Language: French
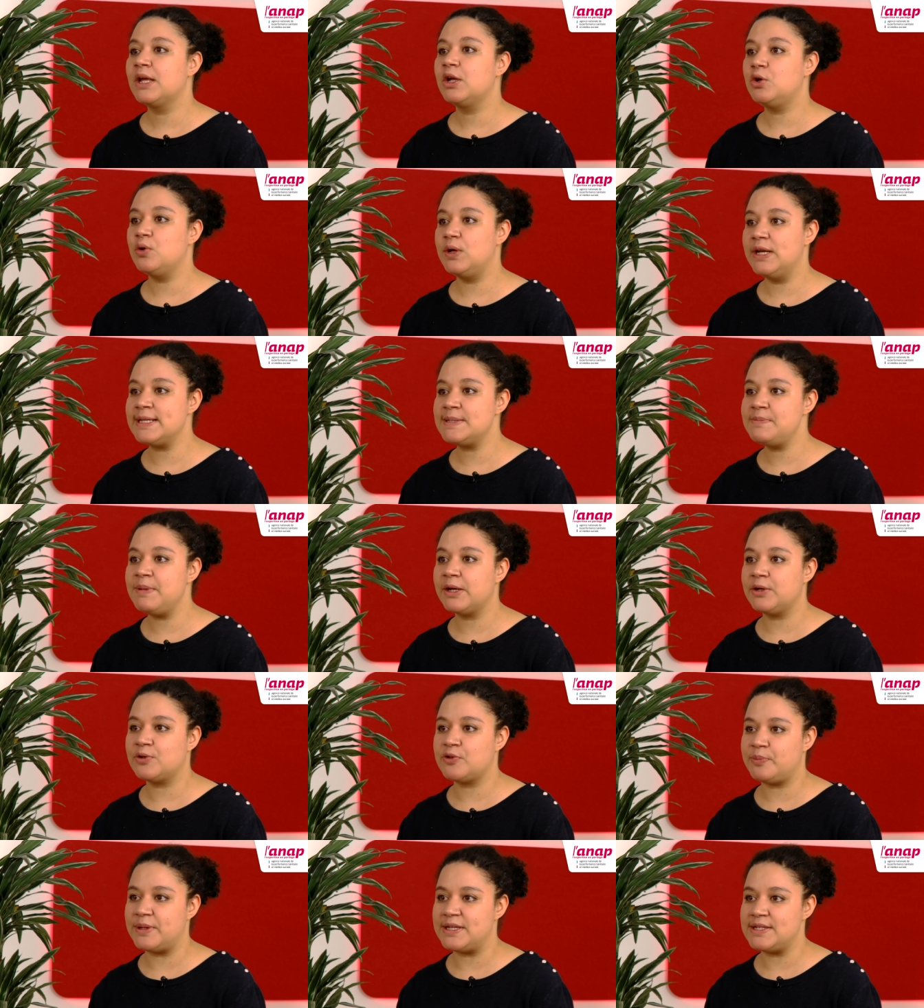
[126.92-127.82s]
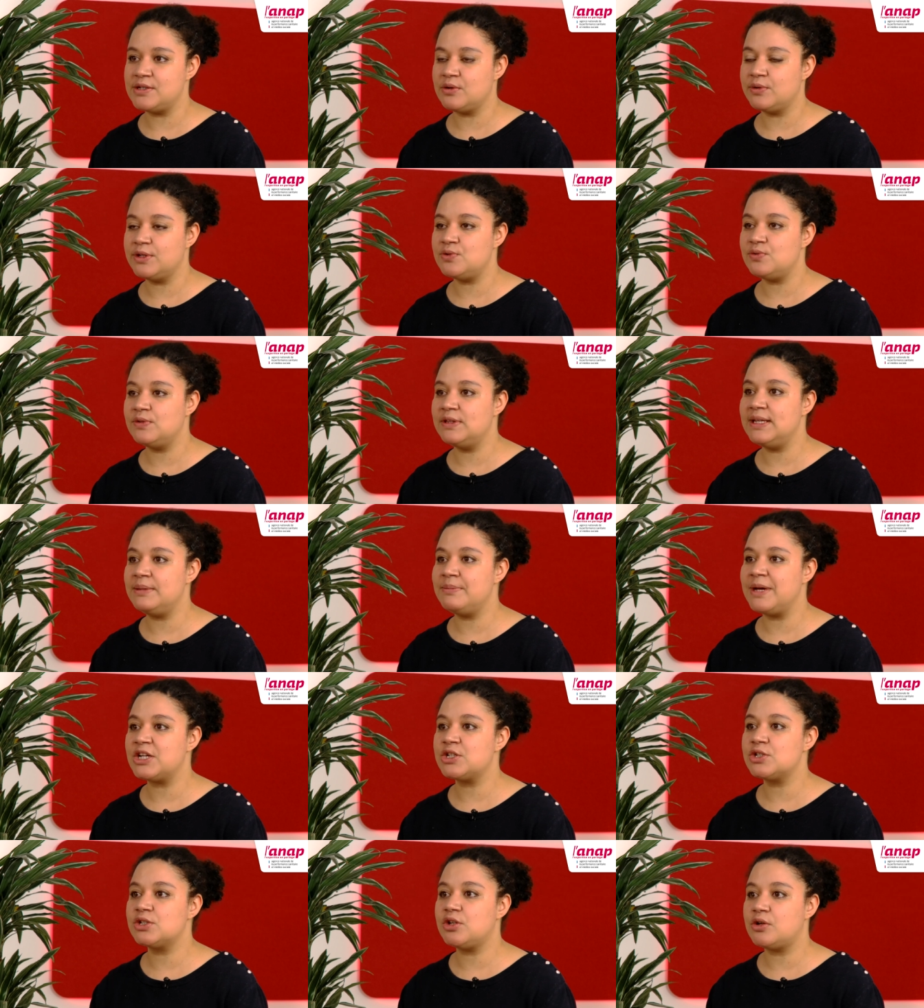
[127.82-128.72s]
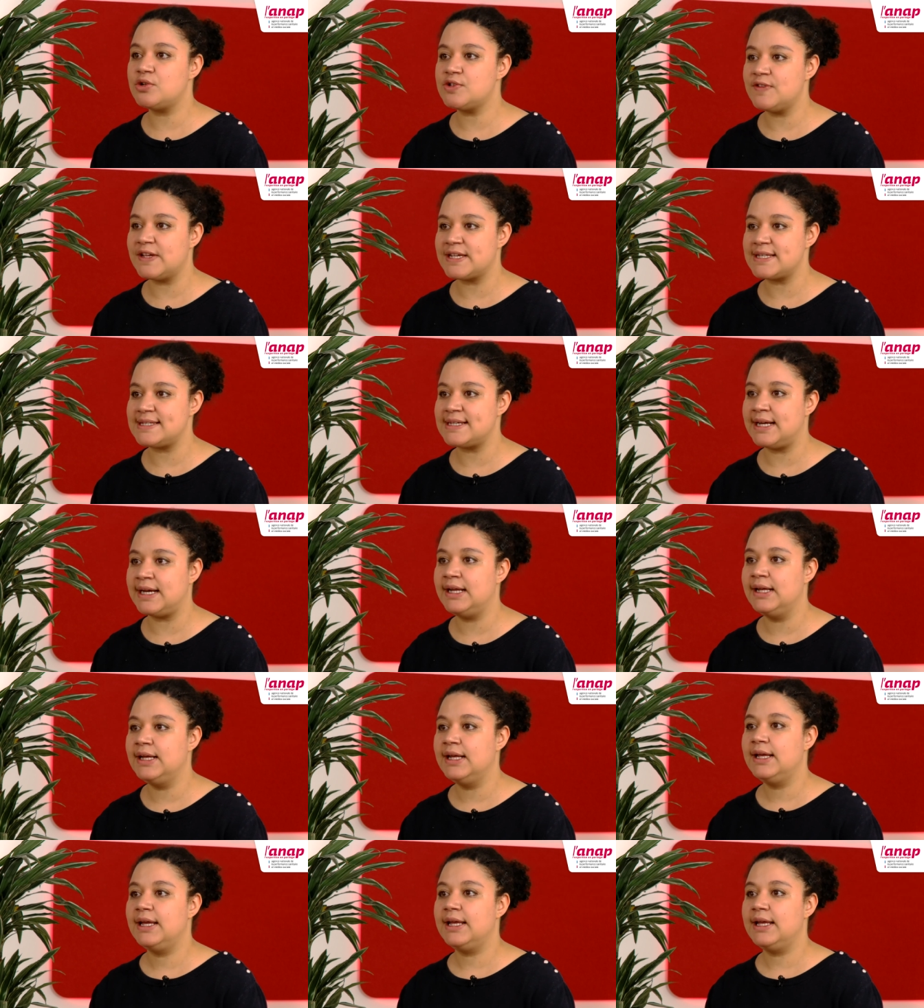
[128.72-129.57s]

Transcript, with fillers: que l'expérience patient est une démarche transversale